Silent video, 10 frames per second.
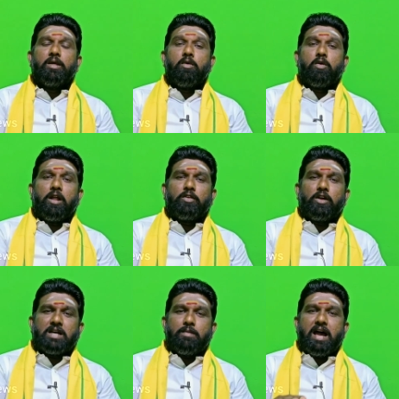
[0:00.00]
இந்த
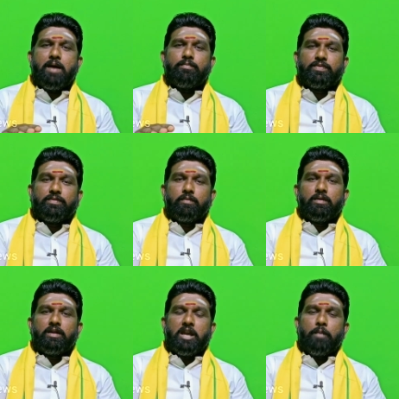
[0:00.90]
முக்குளத்தூர் சமுதாயம்
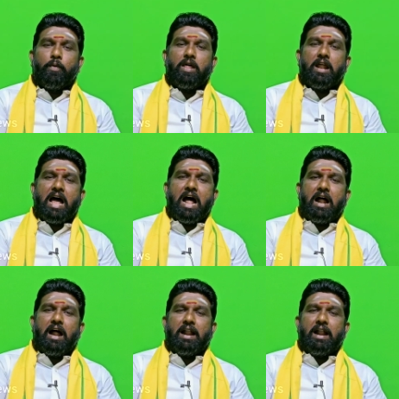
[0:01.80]
எப்போதெல்லாம்